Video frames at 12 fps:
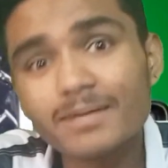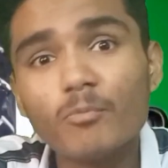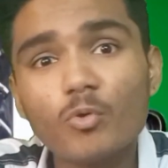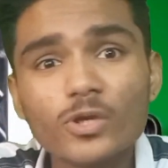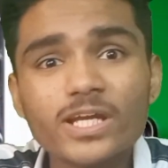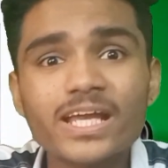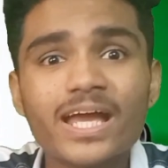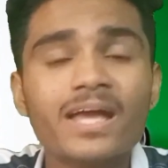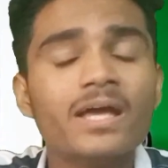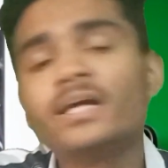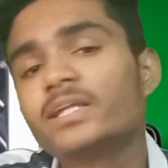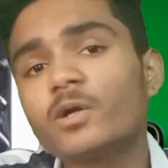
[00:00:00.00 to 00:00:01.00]
ज़्यादा बोरिंग
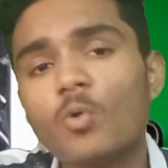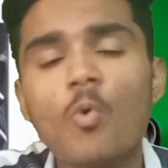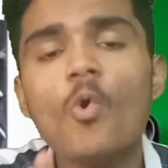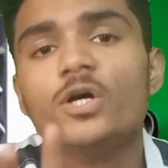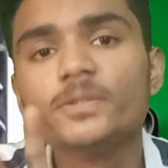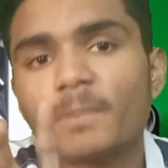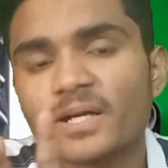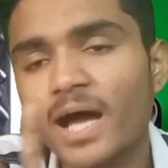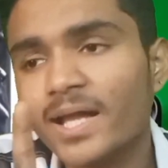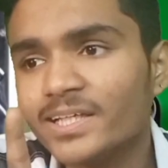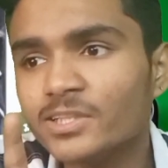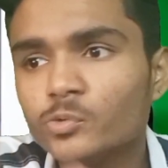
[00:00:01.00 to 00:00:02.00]
है देखो
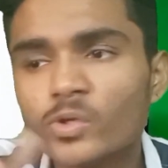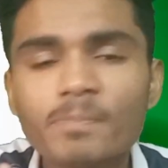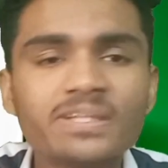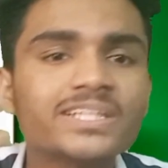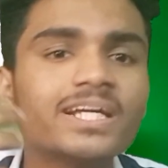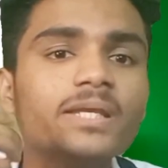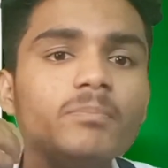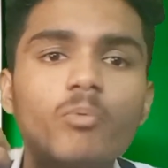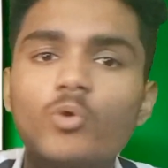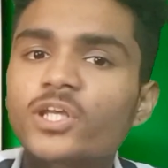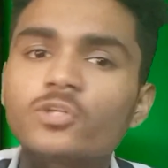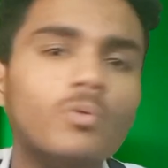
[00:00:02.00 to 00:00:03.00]
पठान की स्टोरी बेसिकली
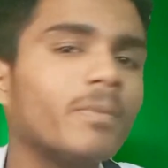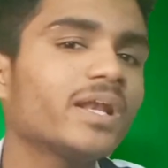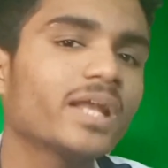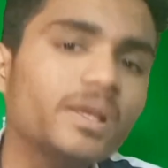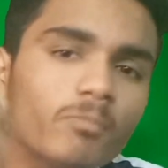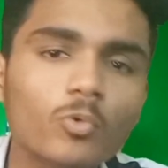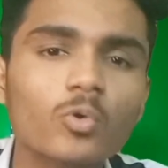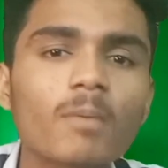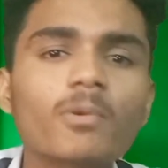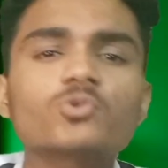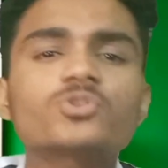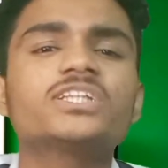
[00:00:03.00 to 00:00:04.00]
बोरिंग तो मैं नहीं
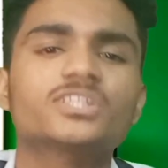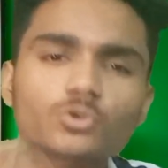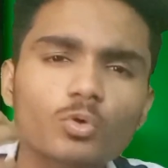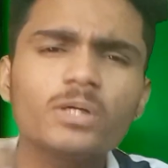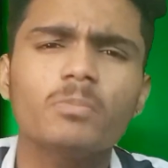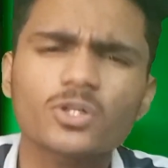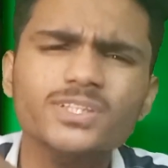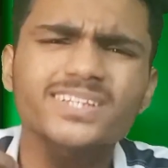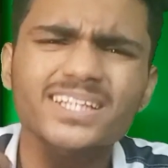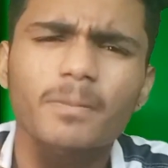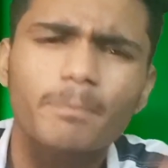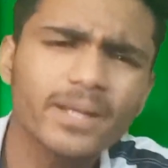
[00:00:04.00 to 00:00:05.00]
बोलूँगा बट उसकी स्टोरी बहुत ही
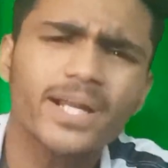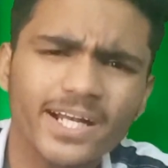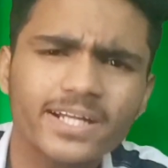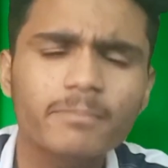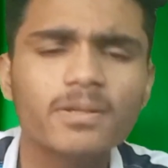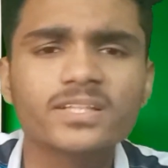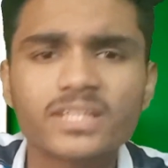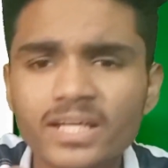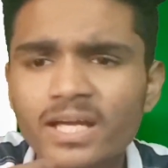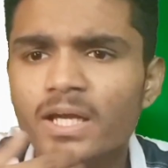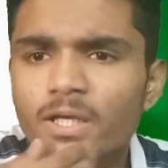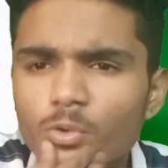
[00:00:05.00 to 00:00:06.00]
ज़्यादा प्रिडिक्टेबल
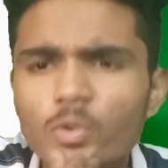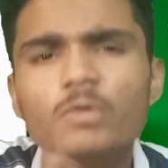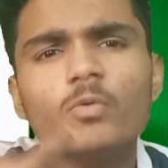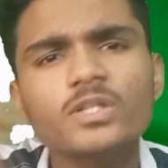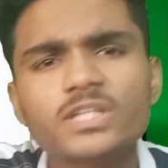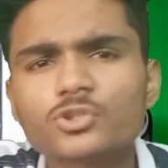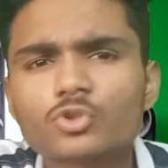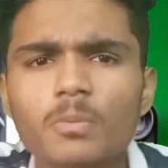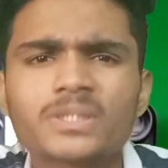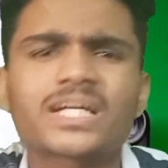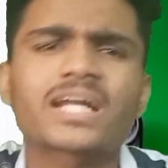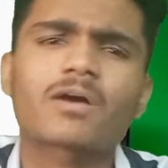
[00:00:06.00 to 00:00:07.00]
थी क्योंकि वही देश
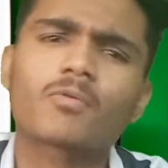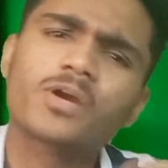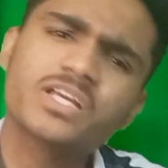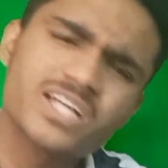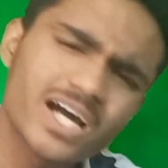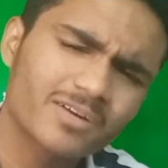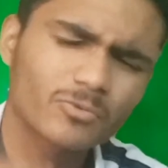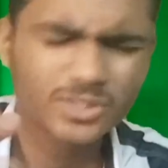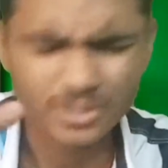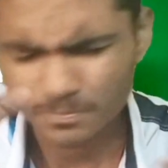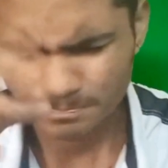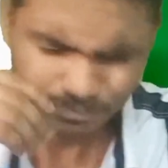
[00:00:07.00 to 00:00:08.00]
को बचाना वही जान
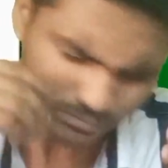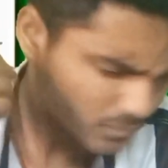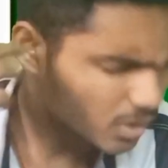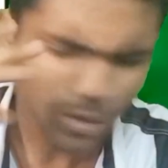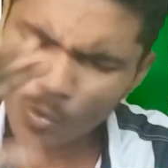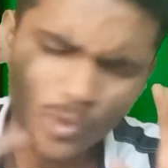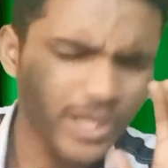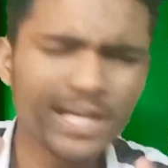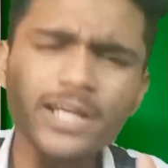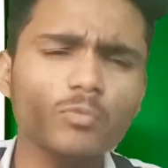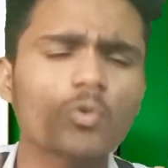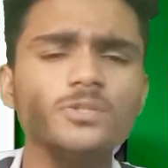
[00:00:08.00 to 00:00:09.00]
वही सब ओके
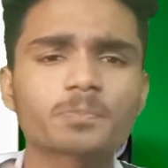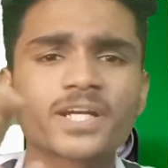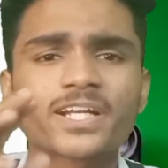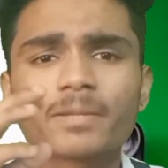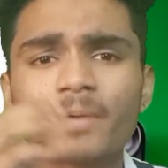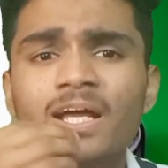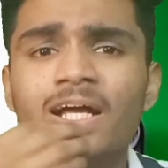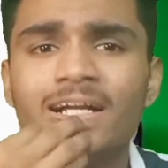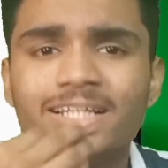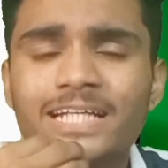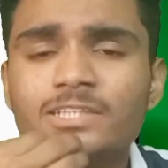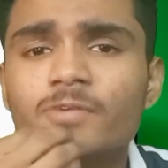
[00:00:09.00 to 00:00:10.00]
इट वॉज प्रिडिक्टेबल
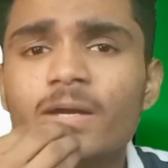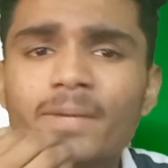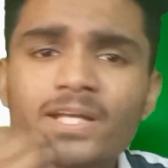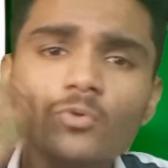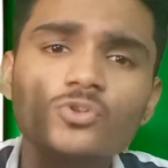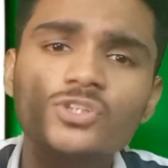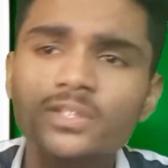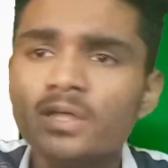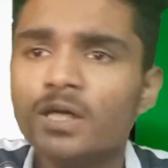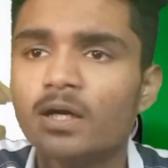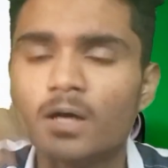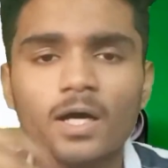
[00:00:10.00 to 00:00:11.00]
दैट्स वाई मैंने उस
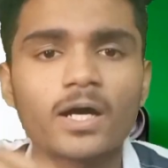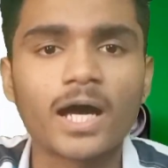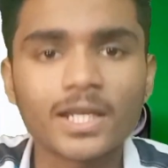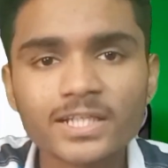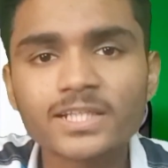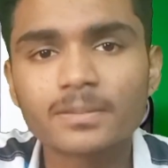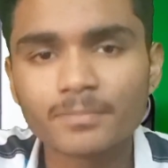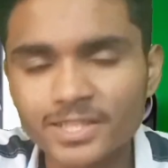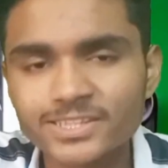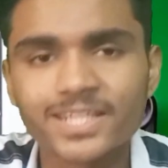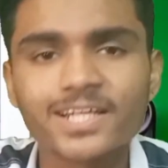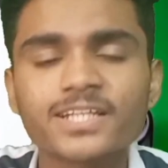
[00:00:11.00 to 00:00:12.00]
हालांकि तब तो
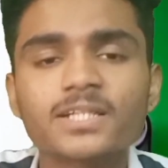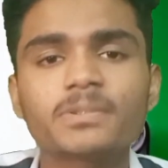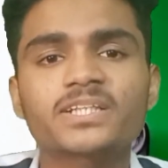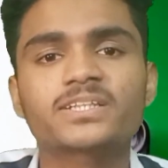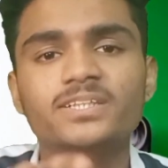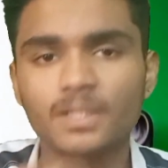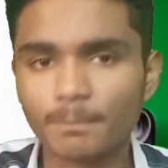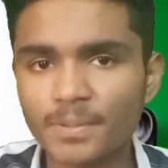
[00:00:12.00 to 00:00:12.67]
मेरा चैनल नहीं था बट